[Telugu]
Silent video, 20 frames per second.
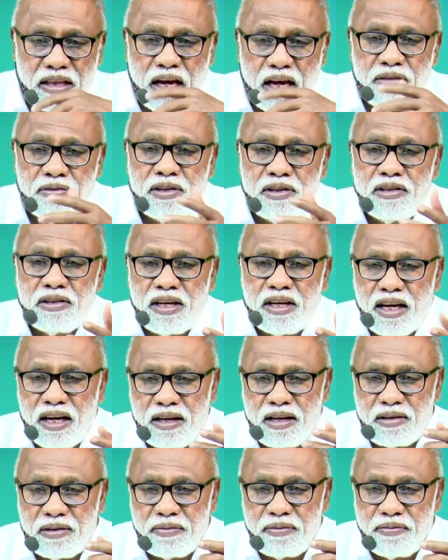దావీదు
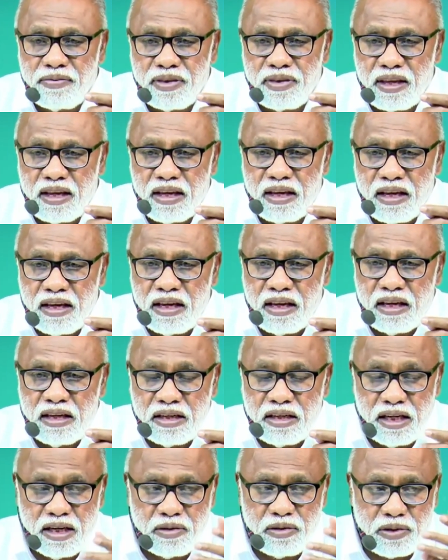గారు
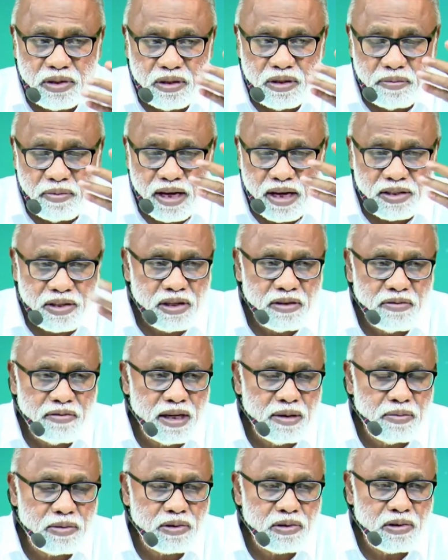నేను సింహాసనం
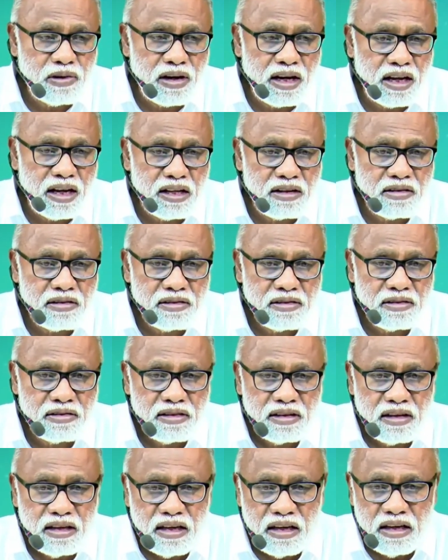వైపు చూడలేదు
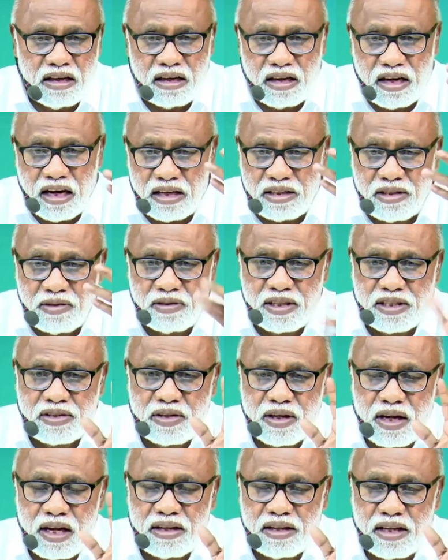
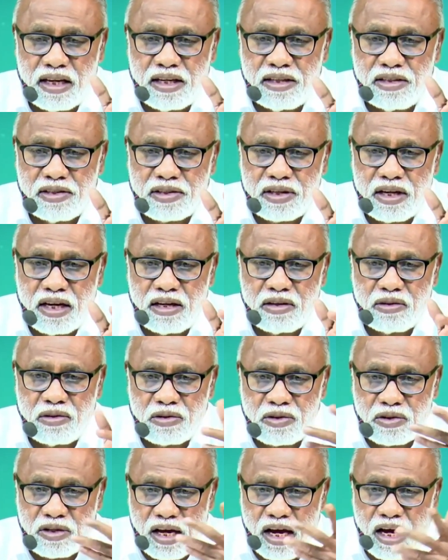రాజవస్త్రాలు ధరించలేదు
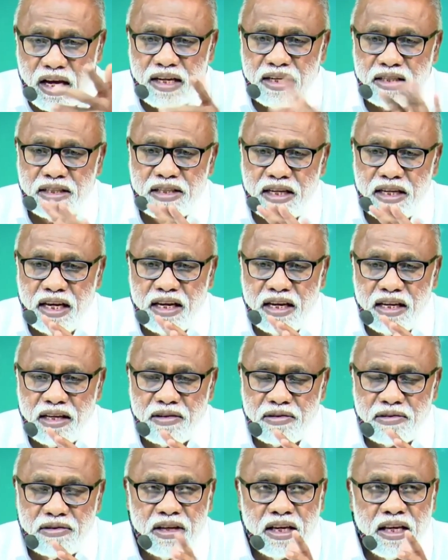స్నానం
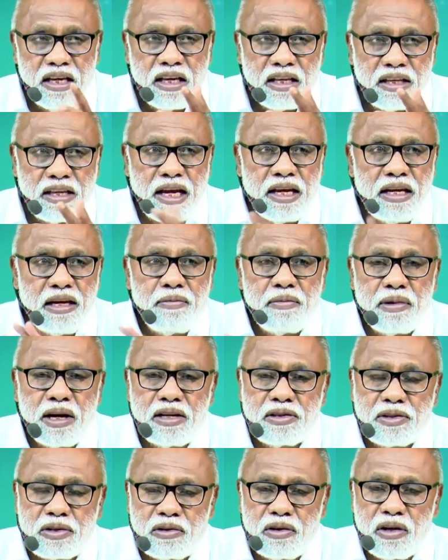చేయలేదు తైలం
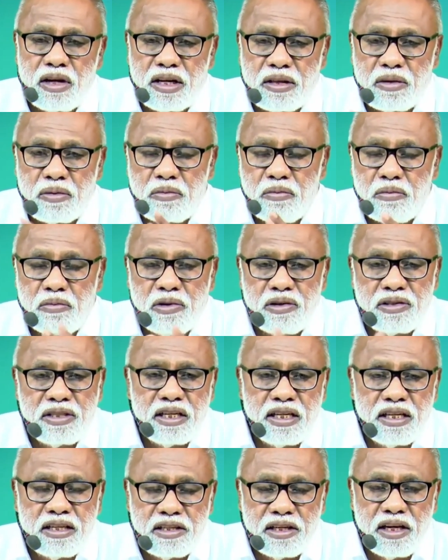రాసుకోలేదు
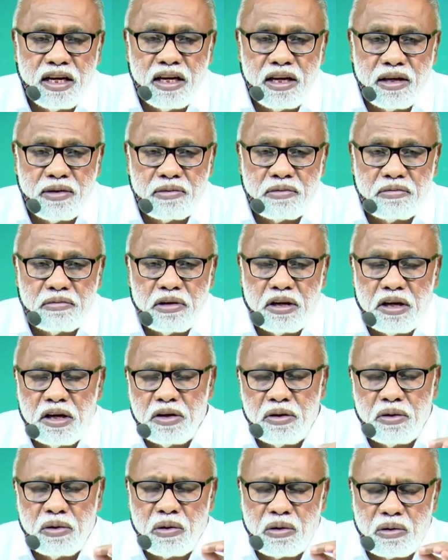భోజనం చేయలేదు
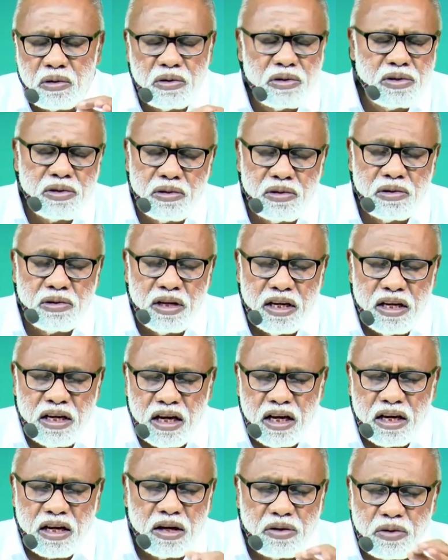ఏడు రోజులు
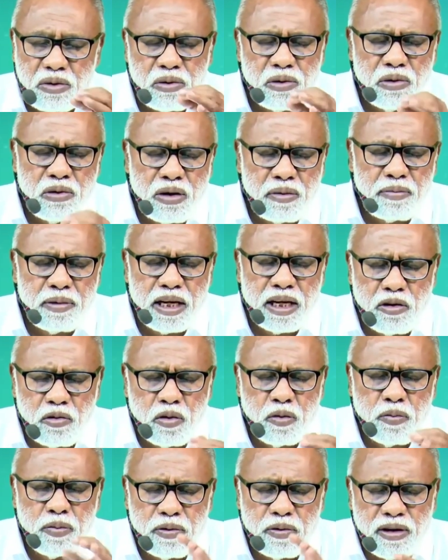కఠోరమైన
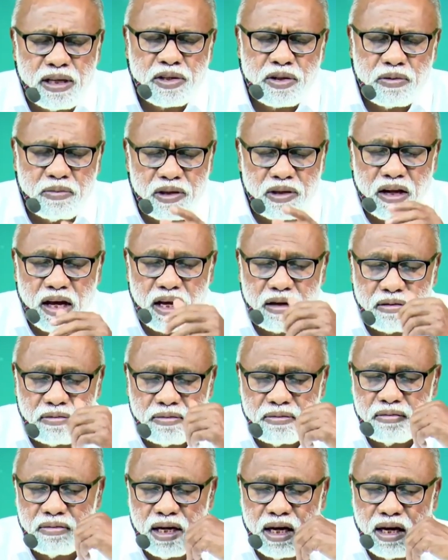ఉపవాసం ఉన్నాను
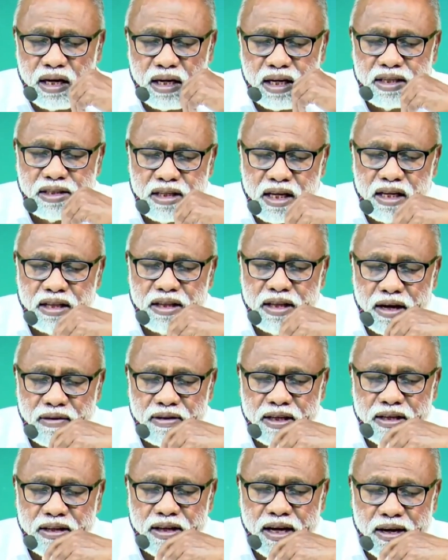మహారాజా
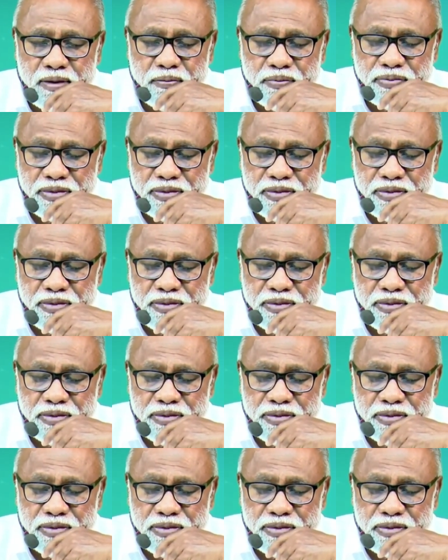దావీదా